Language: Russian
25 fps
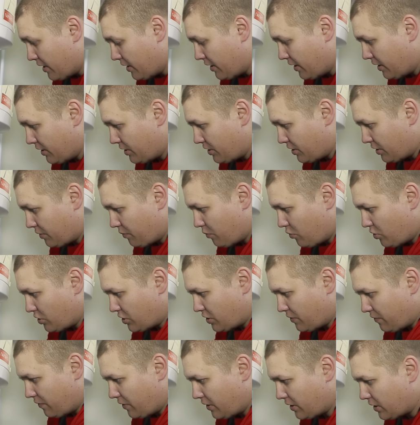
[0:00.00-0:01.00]
Значит,
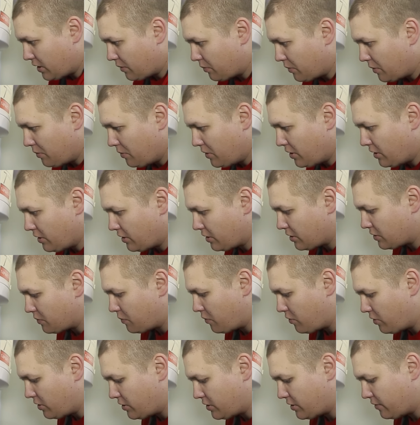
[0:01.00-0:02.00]
можем в этот момент
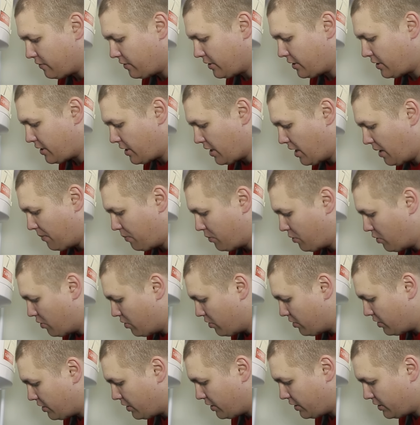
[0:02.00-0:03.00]
использовать
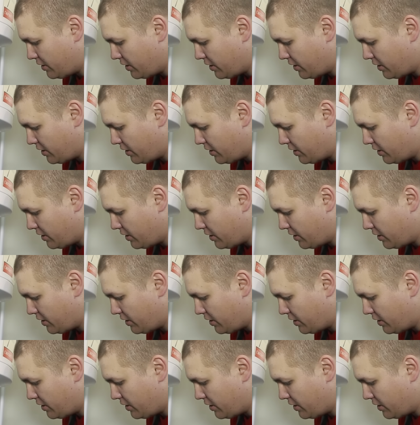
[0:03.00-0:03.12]
тряпку и